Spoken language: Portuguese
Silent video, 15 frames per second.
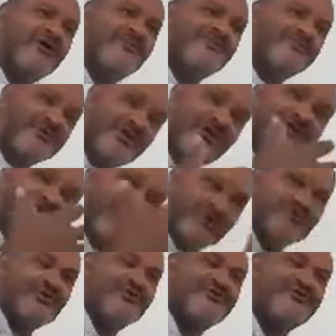E Deus
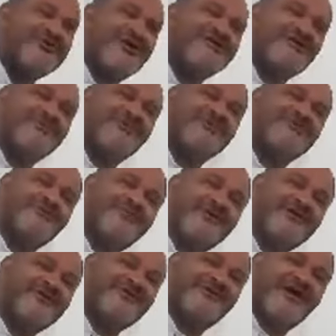concede a bênção para
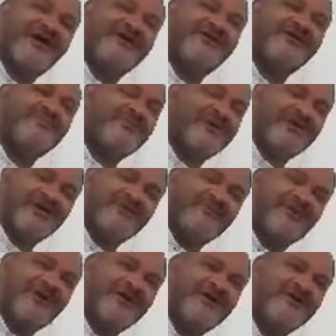Isaac e para
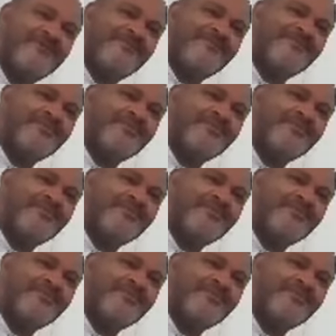Rebeca.